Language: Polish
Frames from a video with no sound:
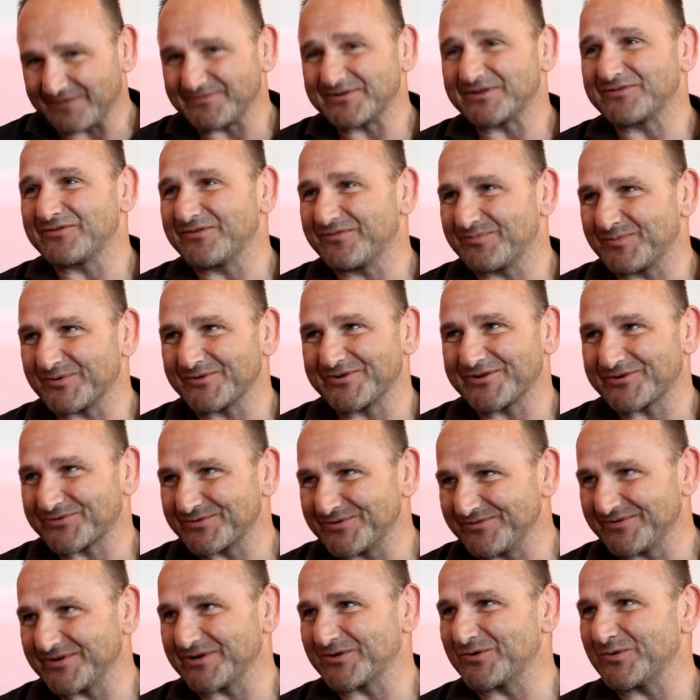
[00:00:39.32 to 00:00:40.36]
nawet i w
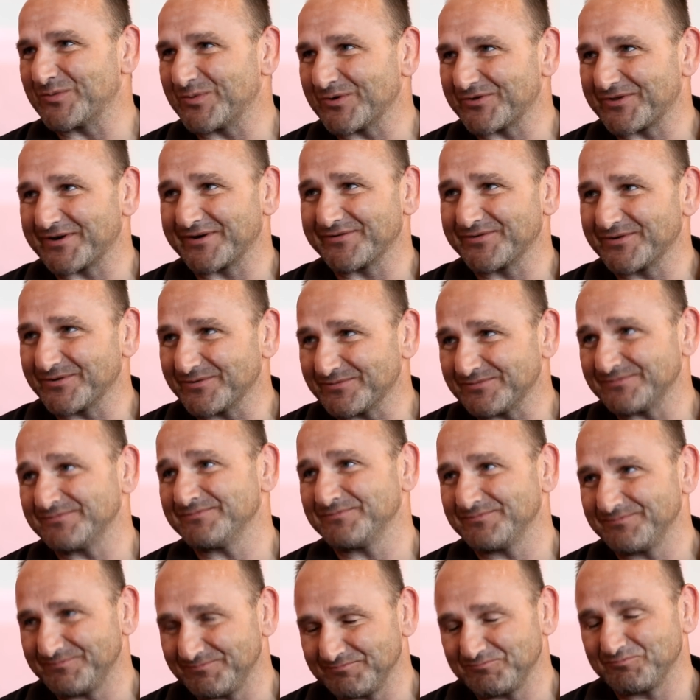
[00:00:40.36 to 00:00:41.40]
podeszłym wieku potrafią
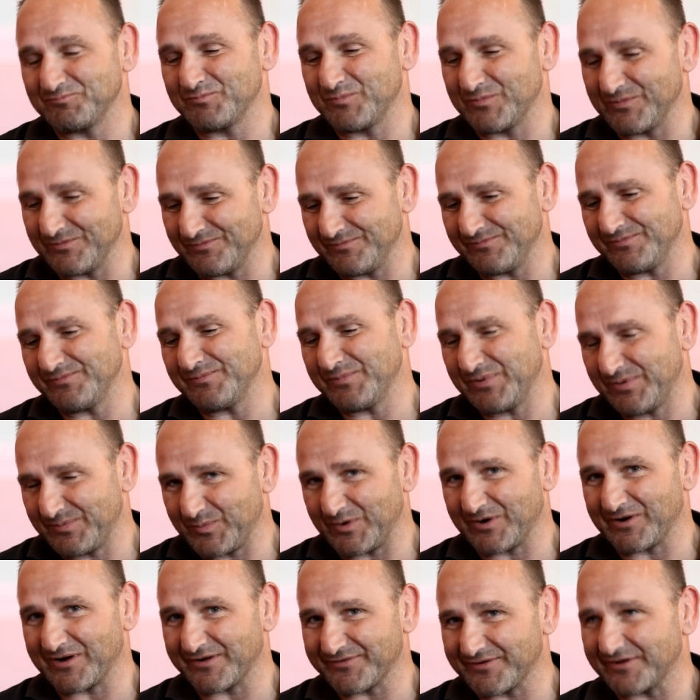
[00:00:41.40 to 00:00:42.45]

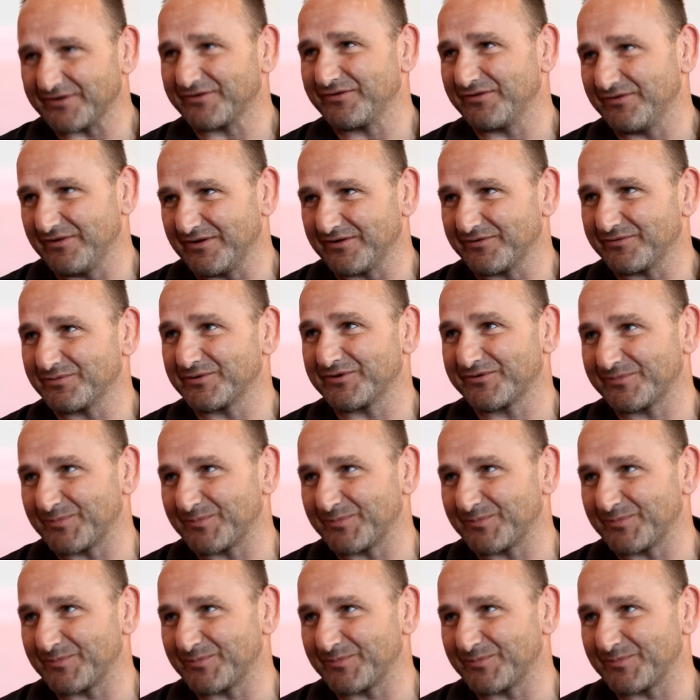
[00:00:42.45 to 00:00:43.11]
pokazać niezły